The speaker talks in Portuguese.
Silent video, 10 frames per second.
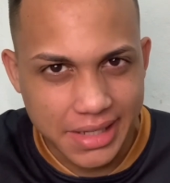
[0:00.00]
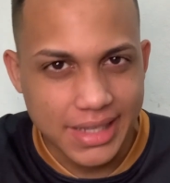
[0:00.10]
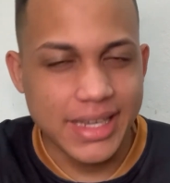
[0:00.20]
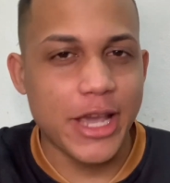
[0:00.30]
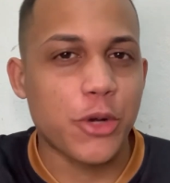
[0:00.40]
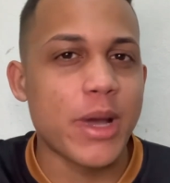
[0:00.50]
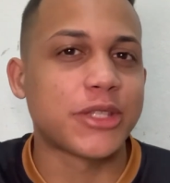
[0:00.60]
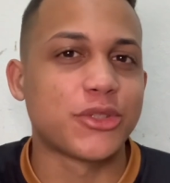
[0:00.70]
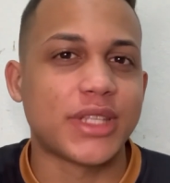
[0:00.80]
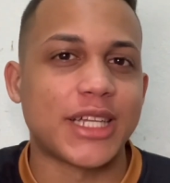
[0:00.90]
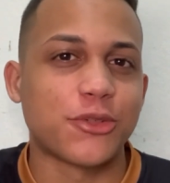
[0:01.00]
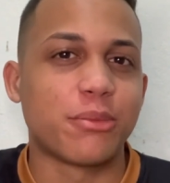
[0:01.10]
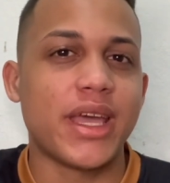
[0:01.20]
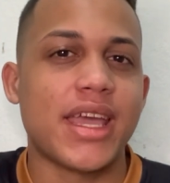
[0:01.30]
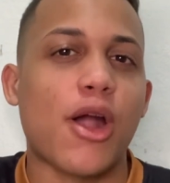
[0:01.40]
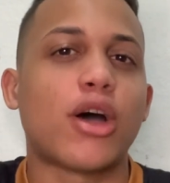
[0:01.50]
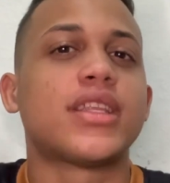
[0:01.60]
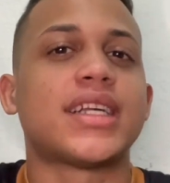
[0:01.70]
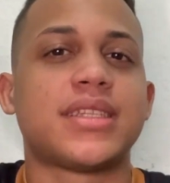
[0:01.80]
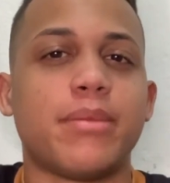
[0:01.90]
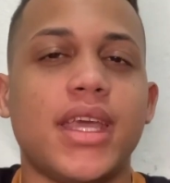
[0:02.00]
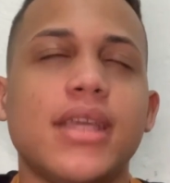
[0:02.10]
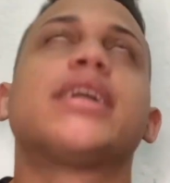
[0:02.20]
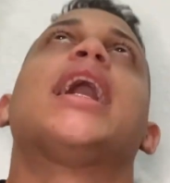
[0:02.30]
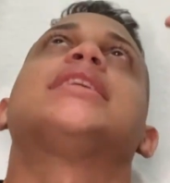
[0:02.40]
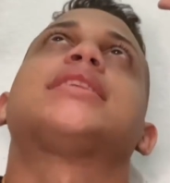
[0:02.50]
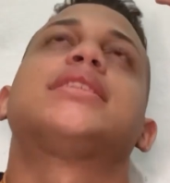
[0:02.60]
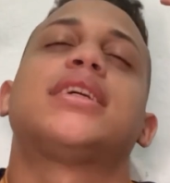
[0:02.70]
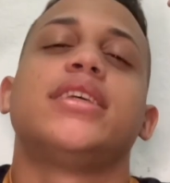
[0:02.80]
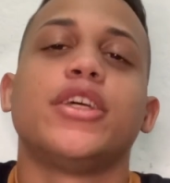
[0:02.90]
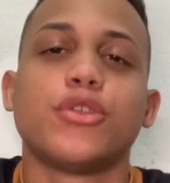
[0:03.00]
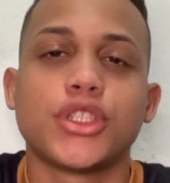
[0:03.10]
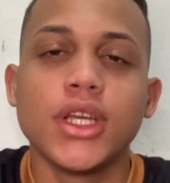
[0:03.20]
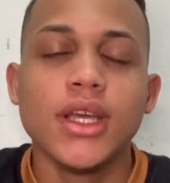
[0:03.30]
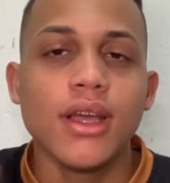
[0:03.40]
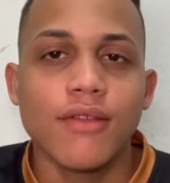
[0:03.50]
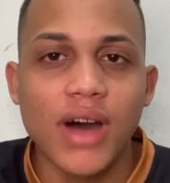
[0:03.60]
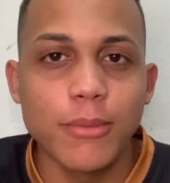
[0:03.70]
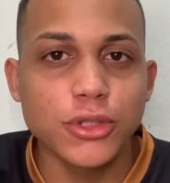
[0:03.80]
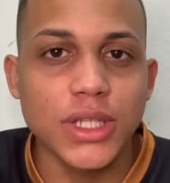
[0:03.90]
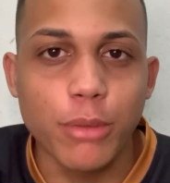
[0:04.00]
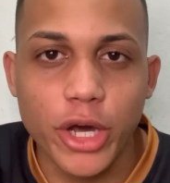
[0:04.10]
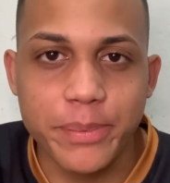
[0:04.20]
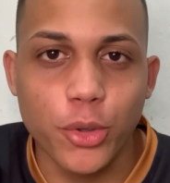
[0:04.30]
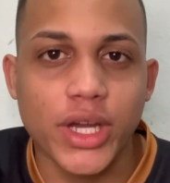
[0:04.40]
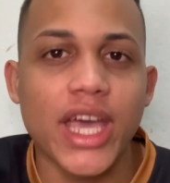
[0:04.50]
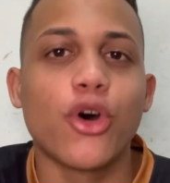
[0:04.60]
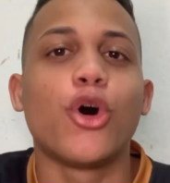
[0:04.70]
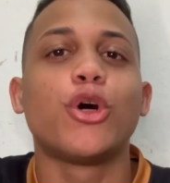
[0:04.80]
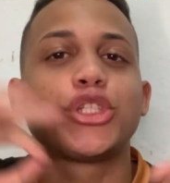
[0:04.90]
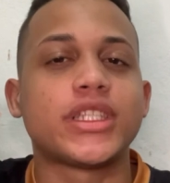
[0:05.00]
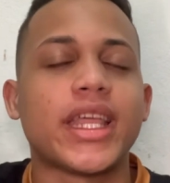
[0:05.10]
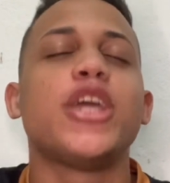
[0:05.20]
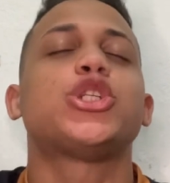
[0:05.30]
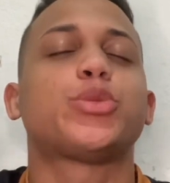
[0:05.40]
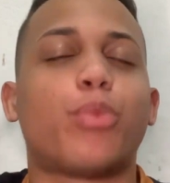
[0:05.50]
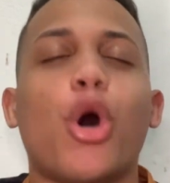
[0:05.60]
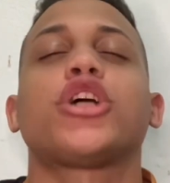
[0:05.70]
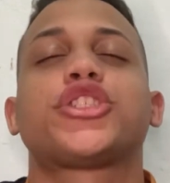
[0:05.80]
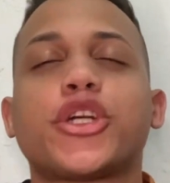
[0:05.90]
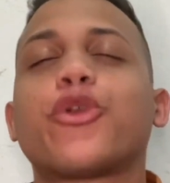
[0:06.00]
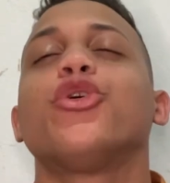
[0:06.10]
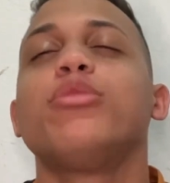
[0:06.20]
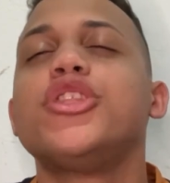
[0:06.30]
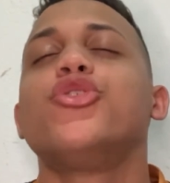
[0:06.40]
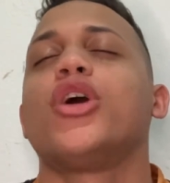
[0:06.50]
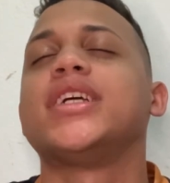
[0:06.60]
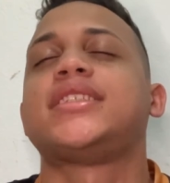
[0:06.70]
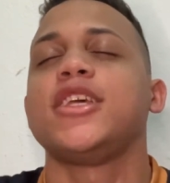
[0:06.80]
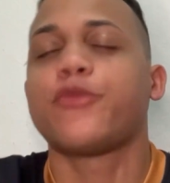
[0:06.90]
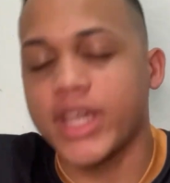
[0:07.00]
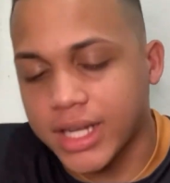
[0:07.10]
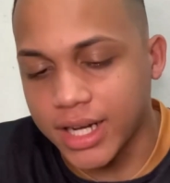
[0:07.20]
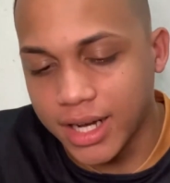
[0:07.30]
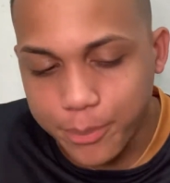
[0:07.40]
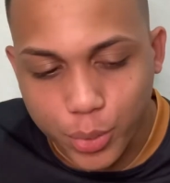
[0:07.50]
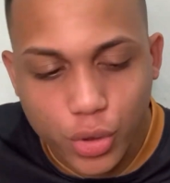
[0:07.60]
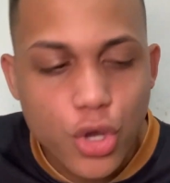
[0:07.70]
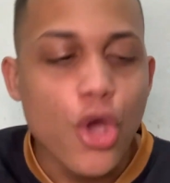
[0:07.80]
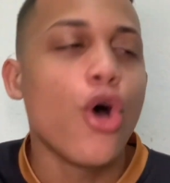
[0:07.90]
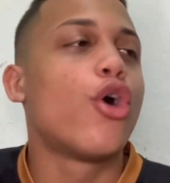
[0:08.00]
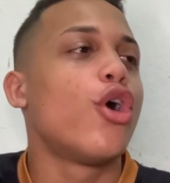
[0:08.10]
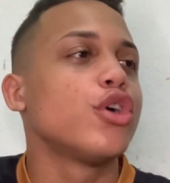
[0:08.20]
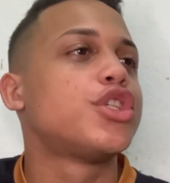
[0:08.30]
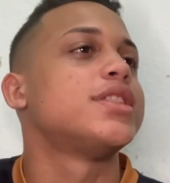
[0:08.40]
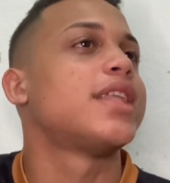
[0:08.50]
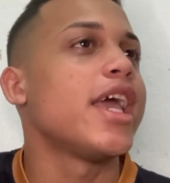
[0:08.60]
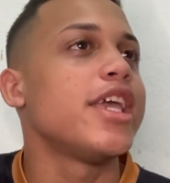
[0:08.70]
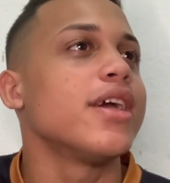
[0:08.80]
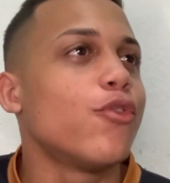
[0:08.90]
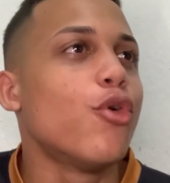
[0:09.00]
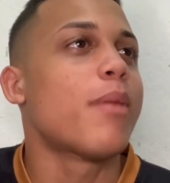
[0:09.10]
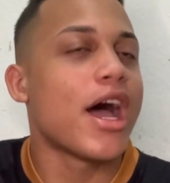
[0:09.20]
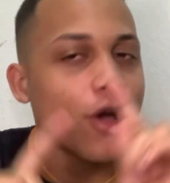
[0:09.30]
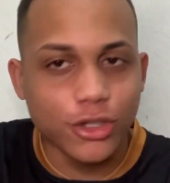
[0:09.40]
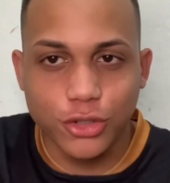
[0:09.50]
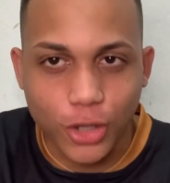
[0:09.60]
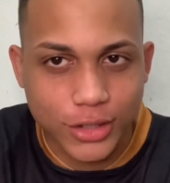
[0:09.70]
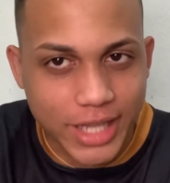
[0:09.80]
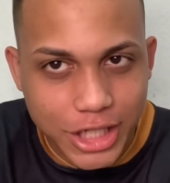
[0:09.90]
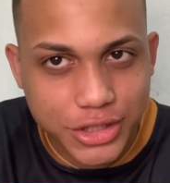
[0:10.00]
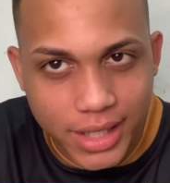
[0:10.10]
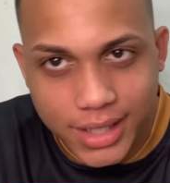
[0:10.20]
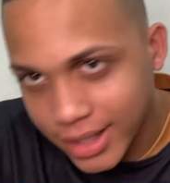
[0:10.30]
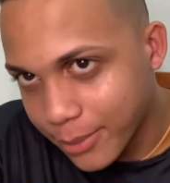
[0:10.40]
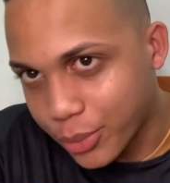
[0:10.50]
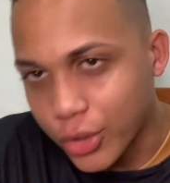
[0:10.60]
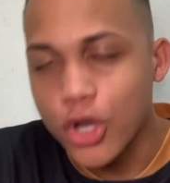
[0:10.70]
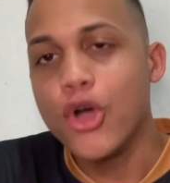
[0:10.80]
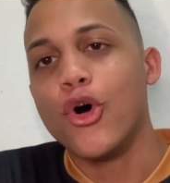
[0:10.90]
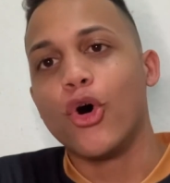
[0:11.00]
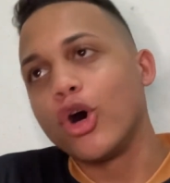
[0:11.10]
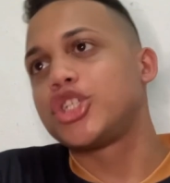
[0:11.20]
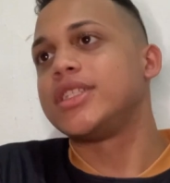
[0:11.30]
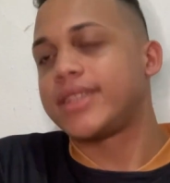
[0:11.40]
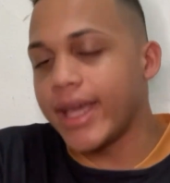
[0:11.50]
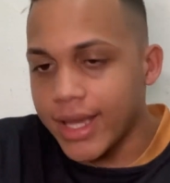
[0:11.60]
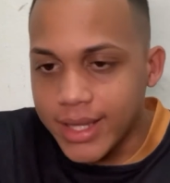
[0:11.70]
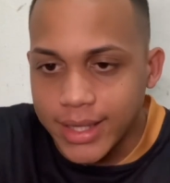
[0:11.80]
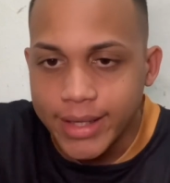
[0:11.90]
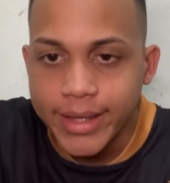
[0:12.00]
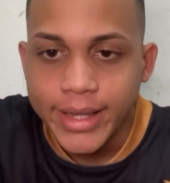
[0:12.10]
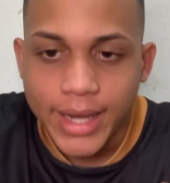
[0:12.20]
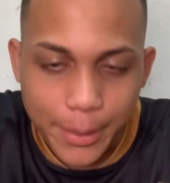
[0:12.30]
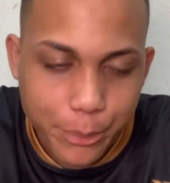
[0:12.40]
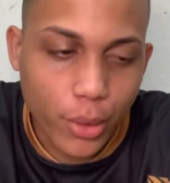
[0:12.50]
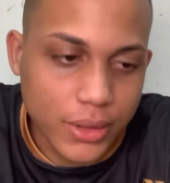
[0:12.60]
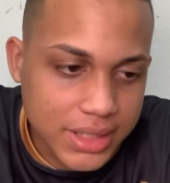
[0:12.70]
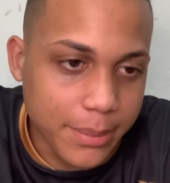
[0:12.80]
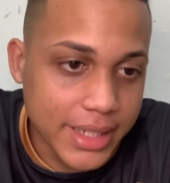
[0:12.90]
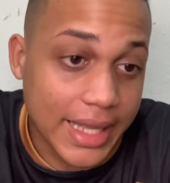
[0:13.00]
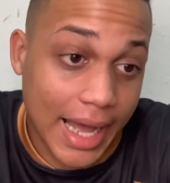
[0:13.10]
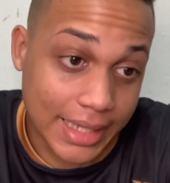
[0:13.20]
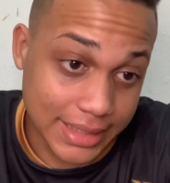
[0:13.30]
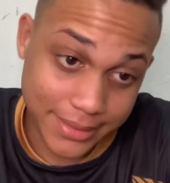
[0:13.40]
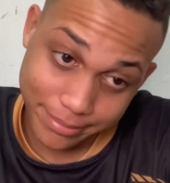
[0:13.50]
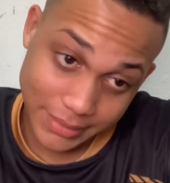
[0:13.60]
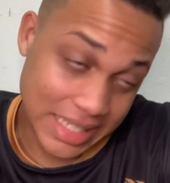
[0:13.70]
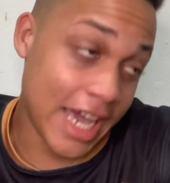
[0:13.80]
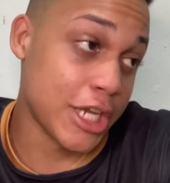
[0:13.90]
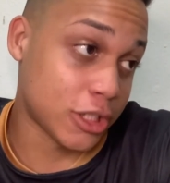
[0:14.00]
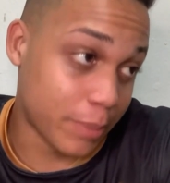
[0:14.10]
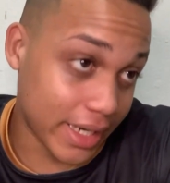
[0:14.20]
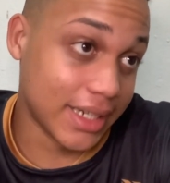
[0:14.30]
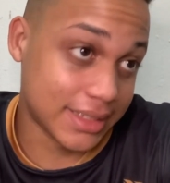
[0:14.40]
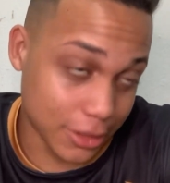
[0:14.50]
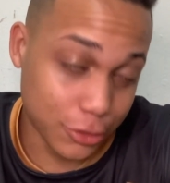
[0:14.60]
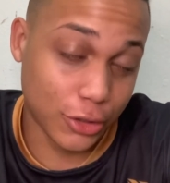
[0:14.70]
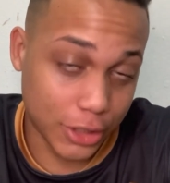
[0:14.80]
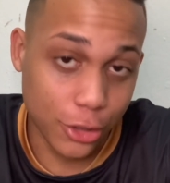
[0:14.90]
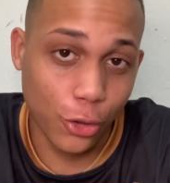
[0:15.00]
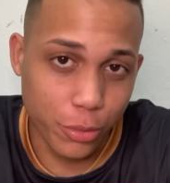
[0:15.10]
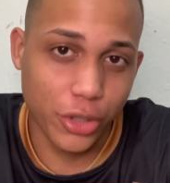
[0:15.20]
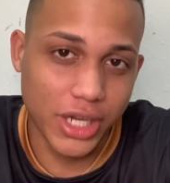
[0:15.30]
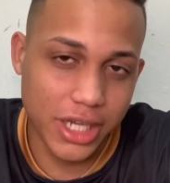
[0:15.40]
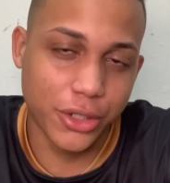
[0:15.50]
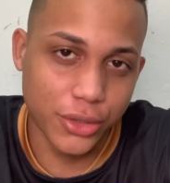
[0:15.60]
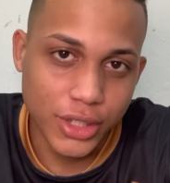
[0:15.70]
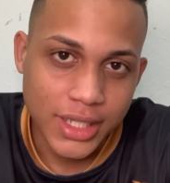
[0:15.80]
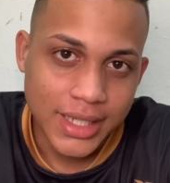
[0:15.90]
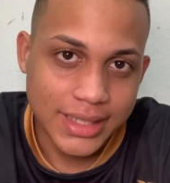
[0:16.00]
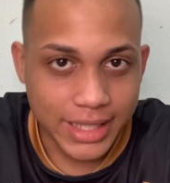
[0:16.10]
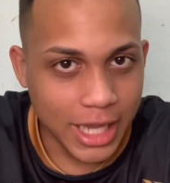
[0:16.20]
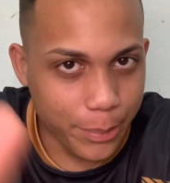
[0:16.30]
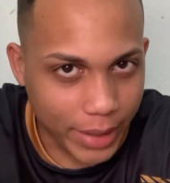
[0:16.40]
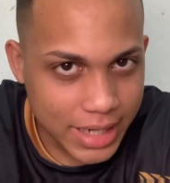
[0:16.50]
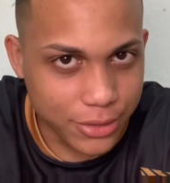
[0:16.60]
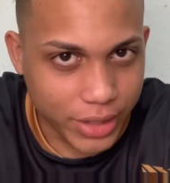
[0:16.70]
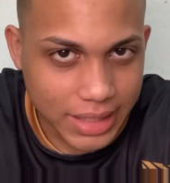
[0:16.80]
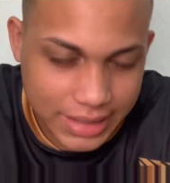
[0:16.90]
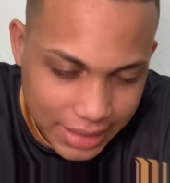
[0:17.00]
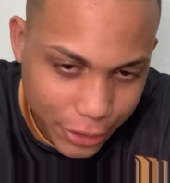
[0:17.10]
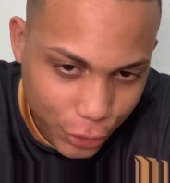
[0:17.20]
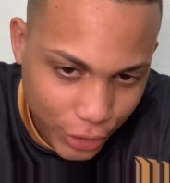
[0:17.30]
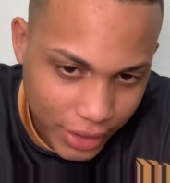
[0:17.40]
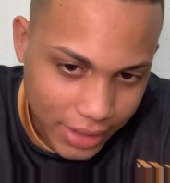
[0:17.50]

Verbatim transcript: E aí, como é que tu tá? Tudo bem? Acordasse bem? Graças a Deus. Vamos embora porque hoje tem Esporte Clube do Recife em campo. Hoje tem o maior do Nordeste em campo. Hoje tem a possibilidade e a esperança do torcedor rubro-negro de ir para a Ilha do Retiro